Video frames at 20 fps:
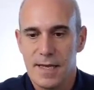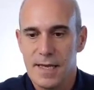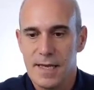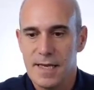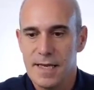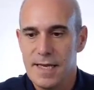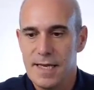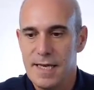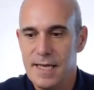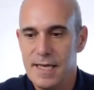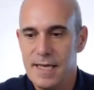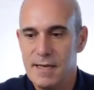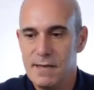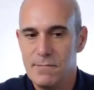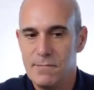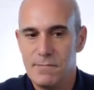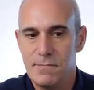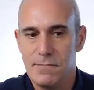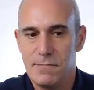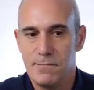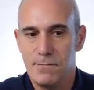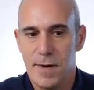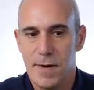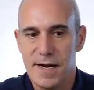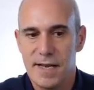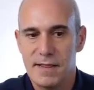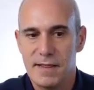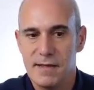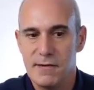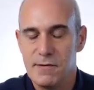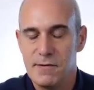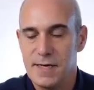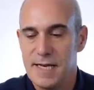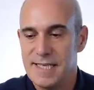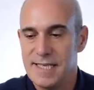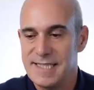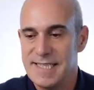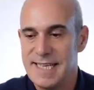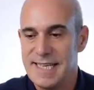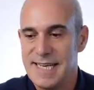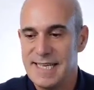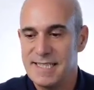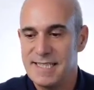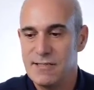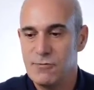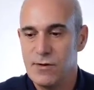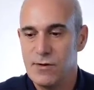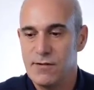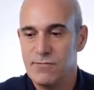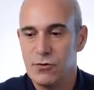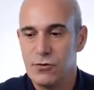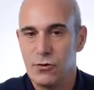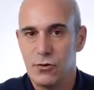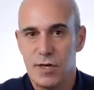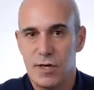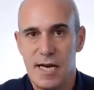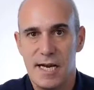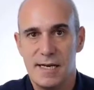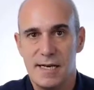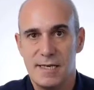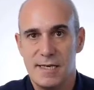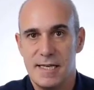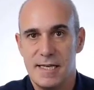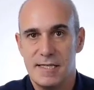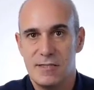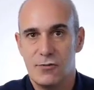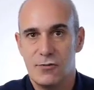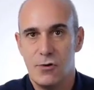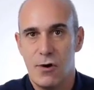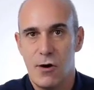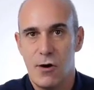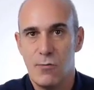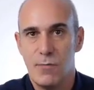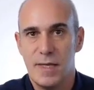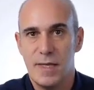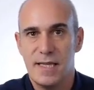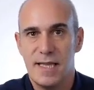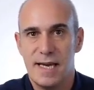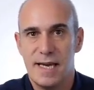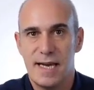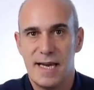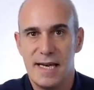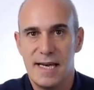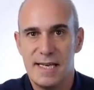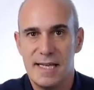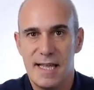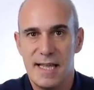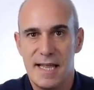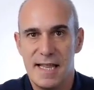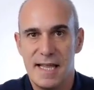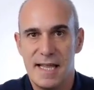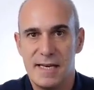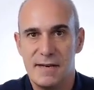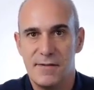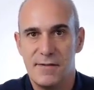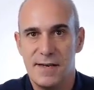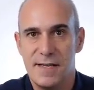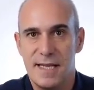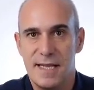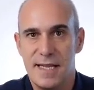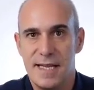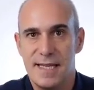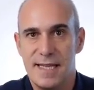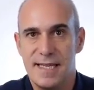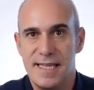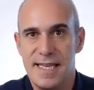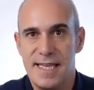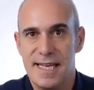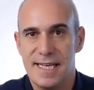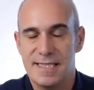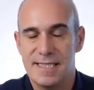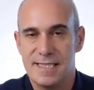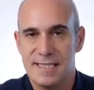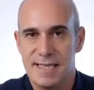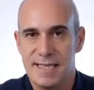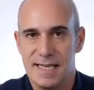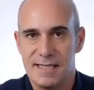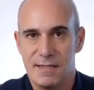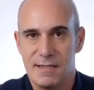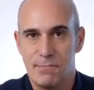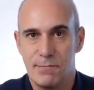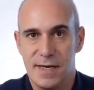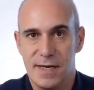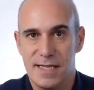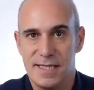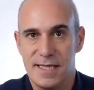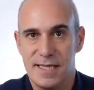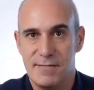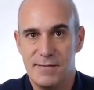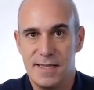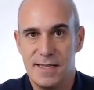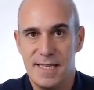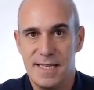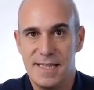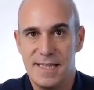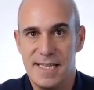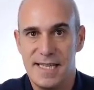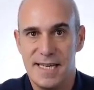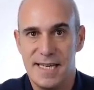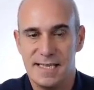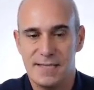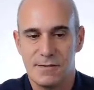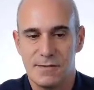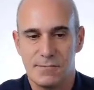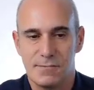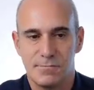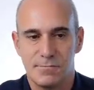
y parece casi casi una foto real y esto aumenta la calidad a nivel de días, casi prácticamente en días.